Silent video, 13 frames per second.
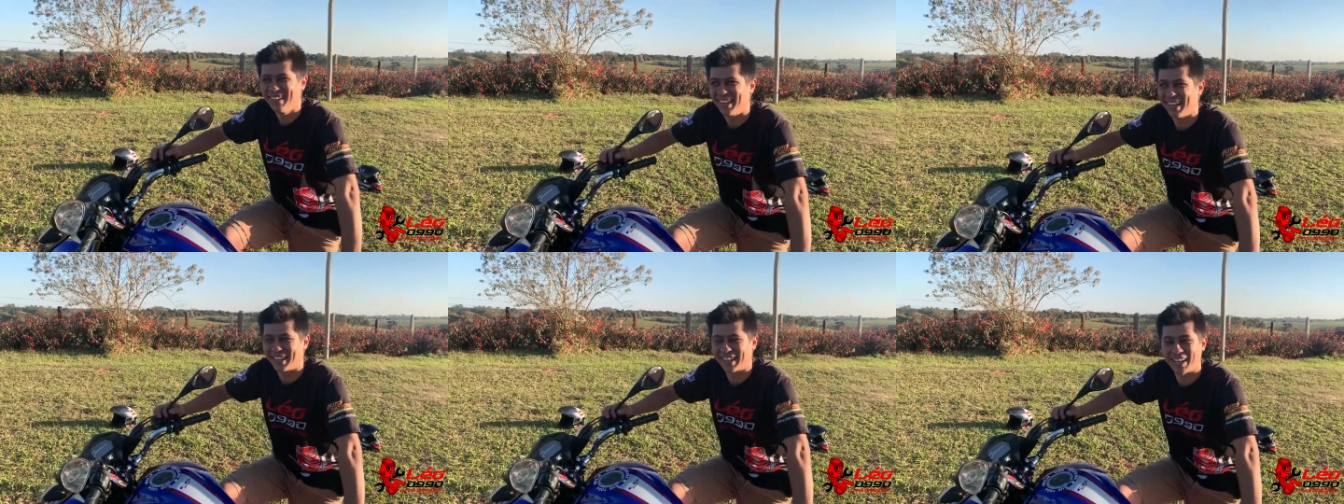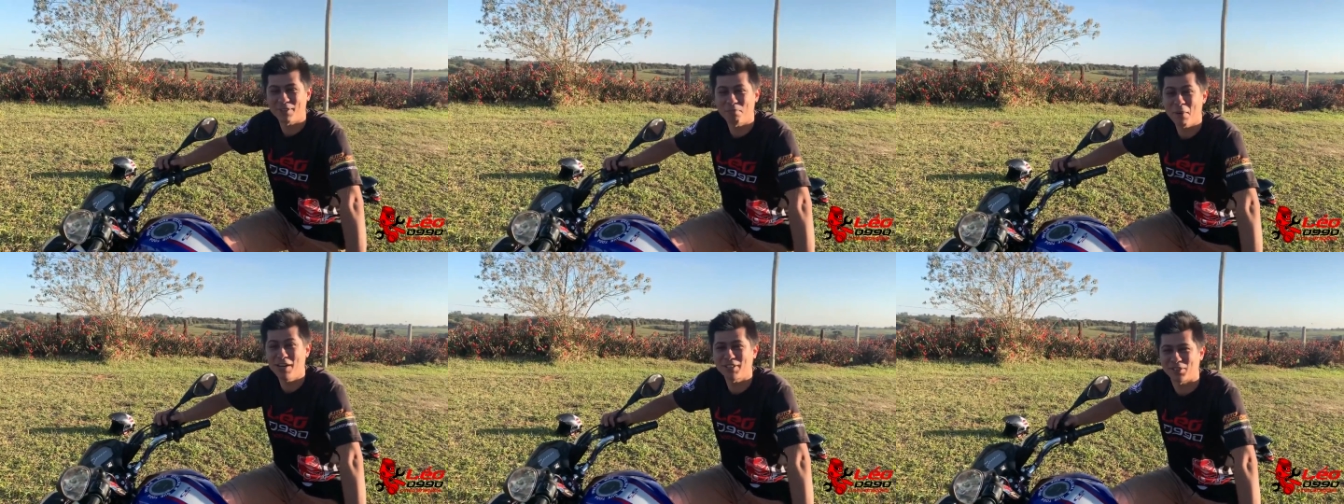Ele até
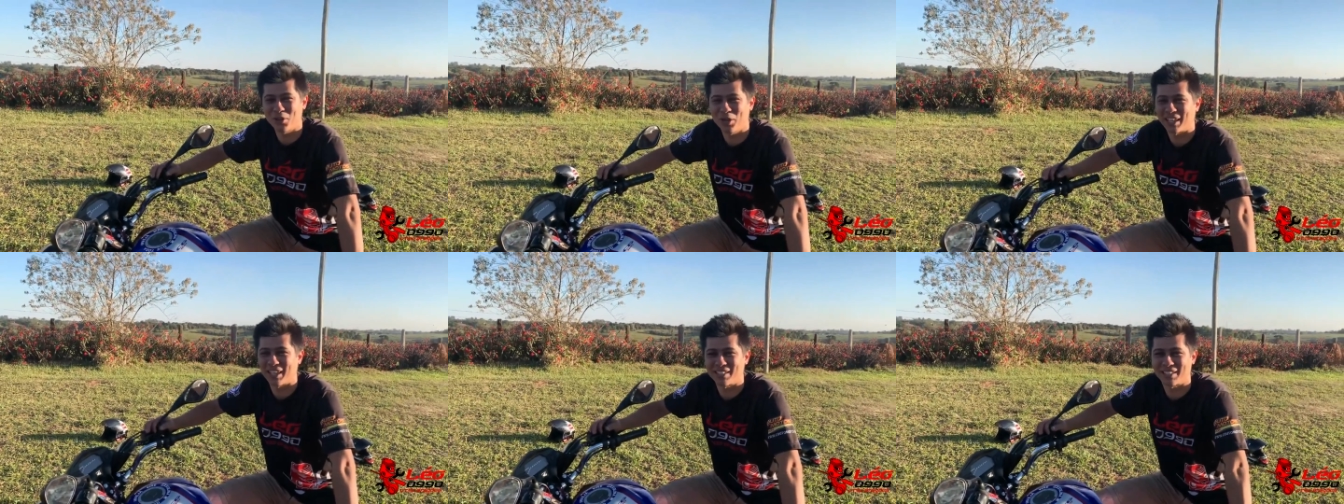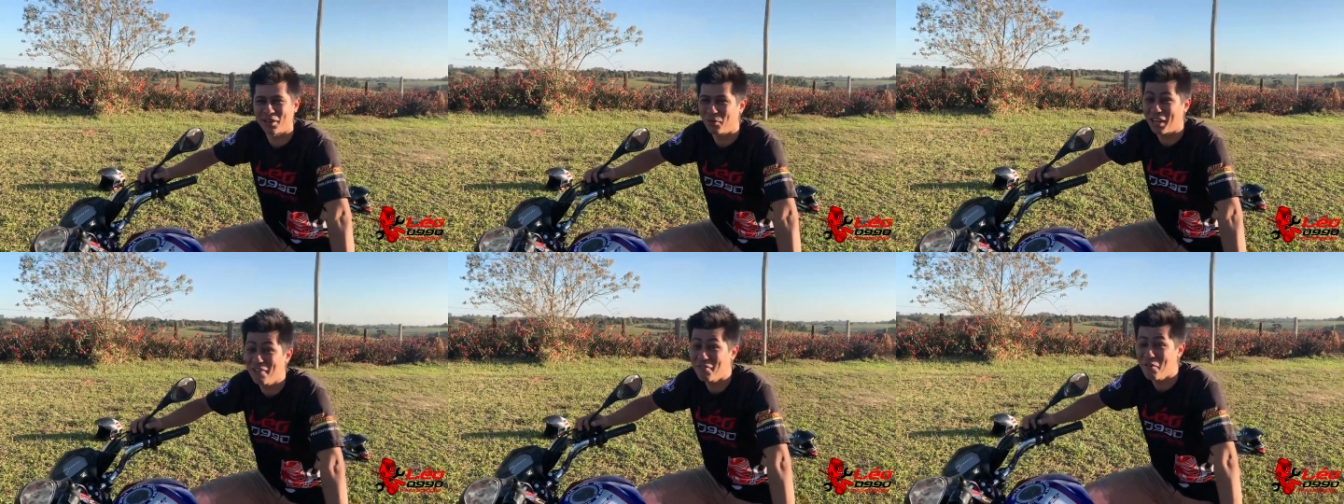dispersou a atenção,
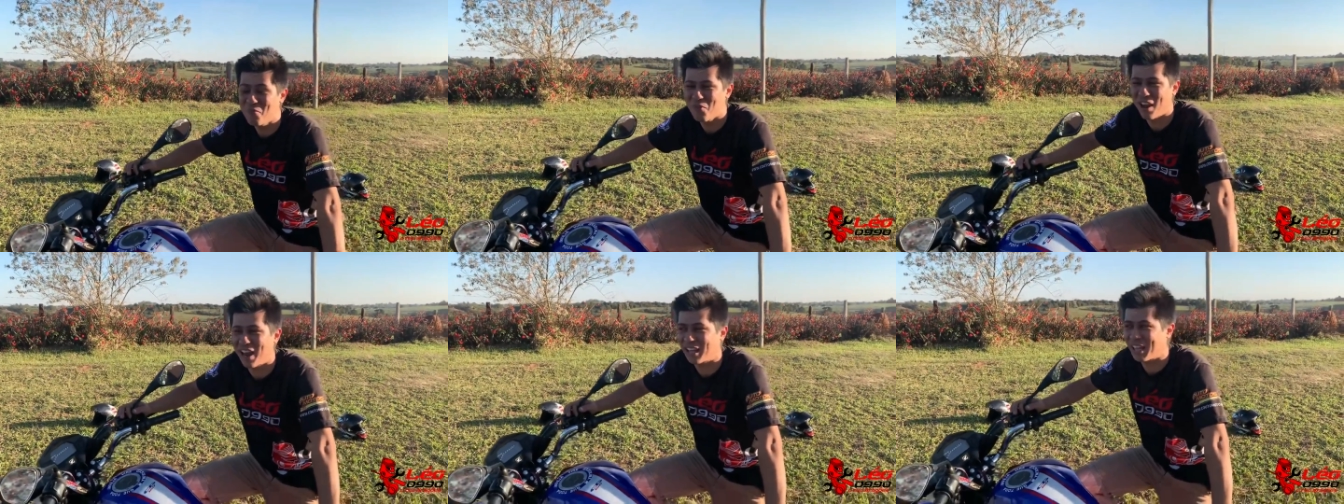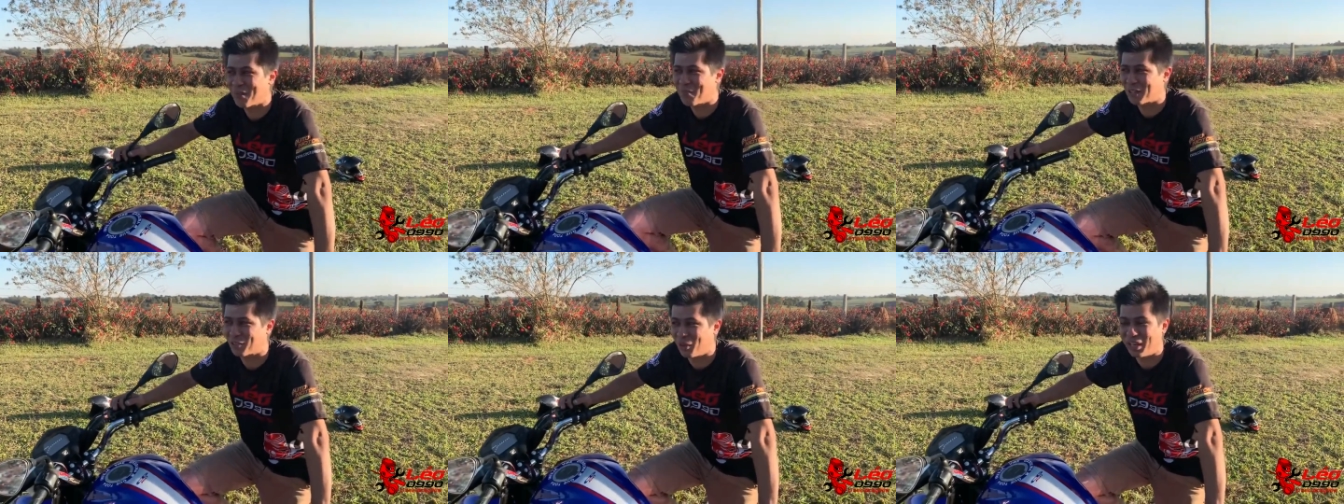nem vamos falar que
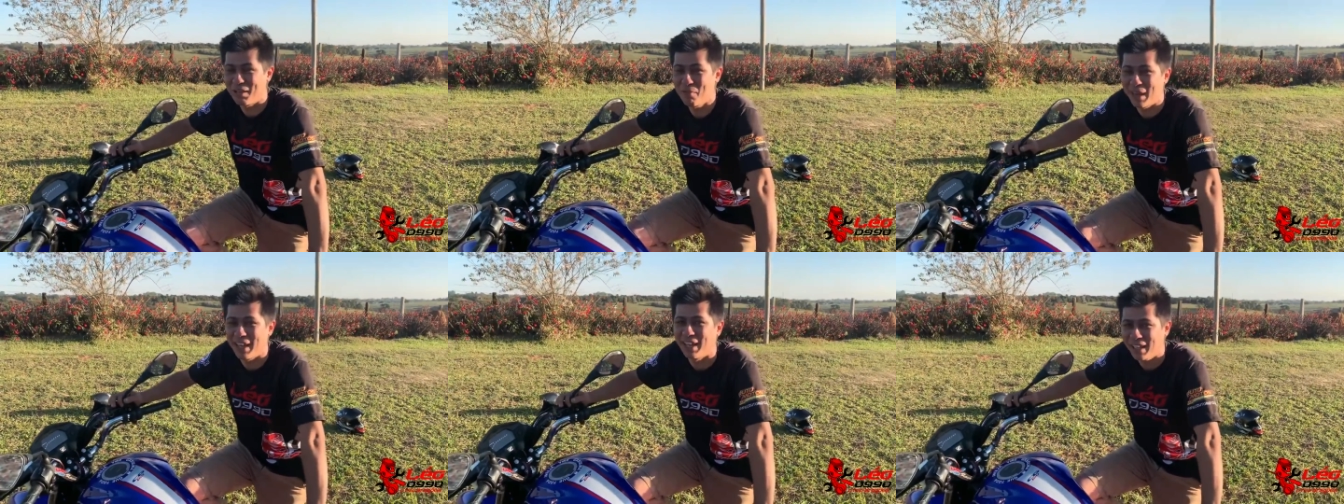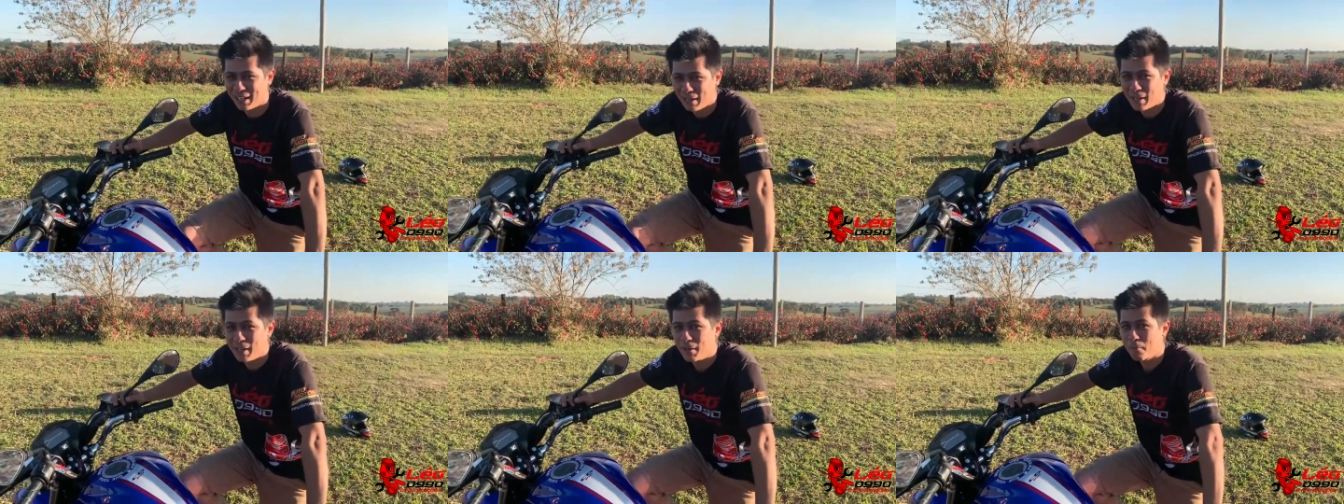passou ali, mas...
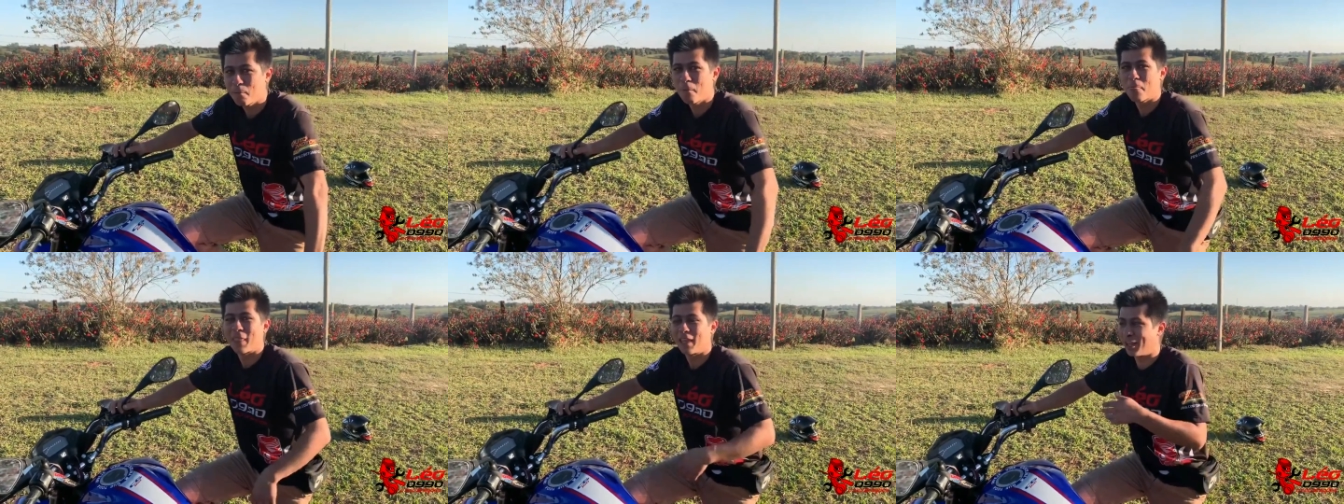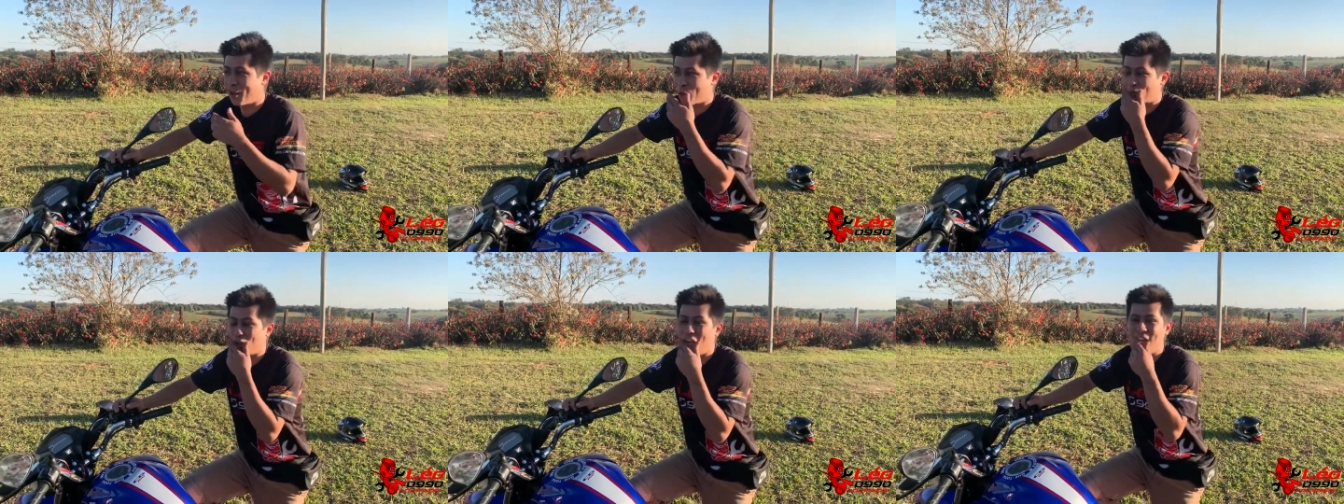Deus o livre.
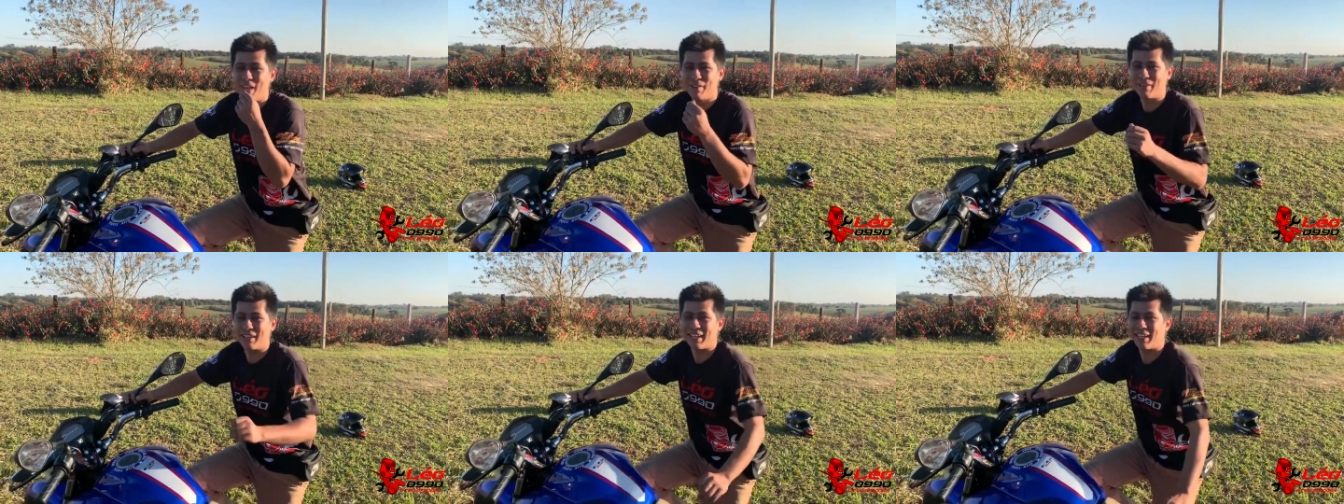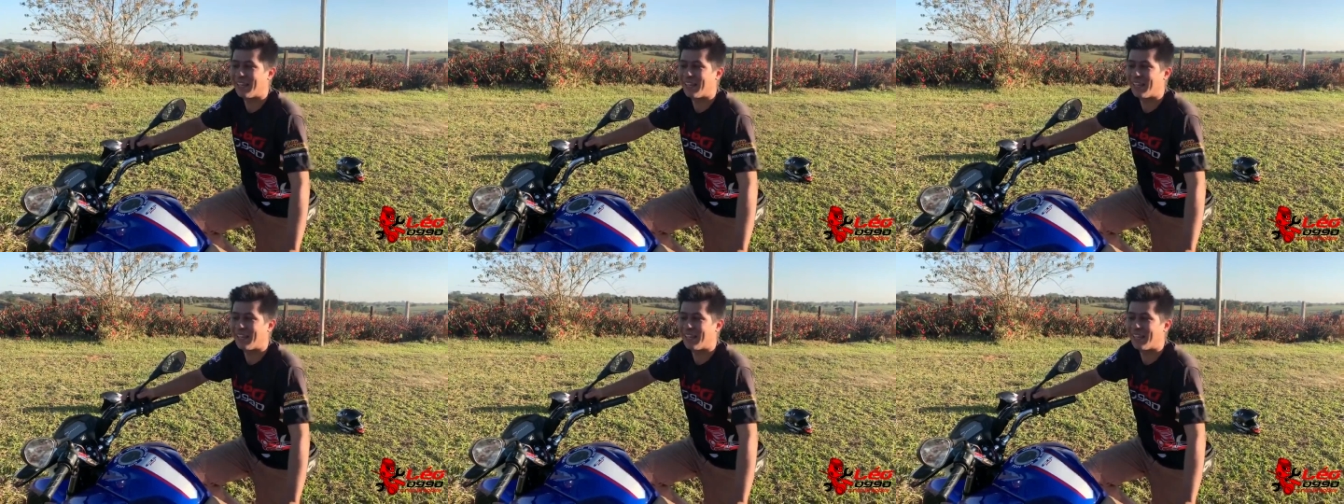Deus o livre.